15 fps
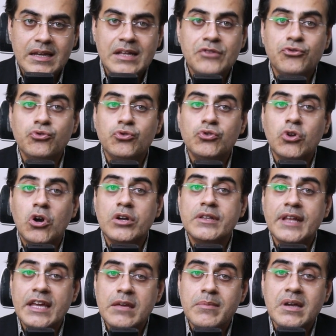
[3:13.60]
करें दूध और
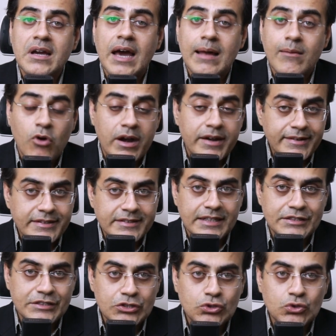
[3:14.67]
दही भी कार्बोहाइड्रेट्स की
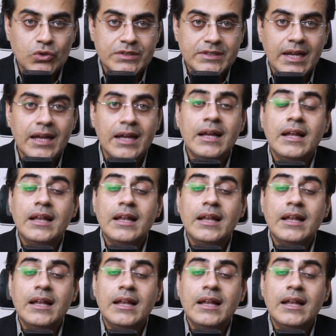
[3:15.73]
अच्छी सोर्स है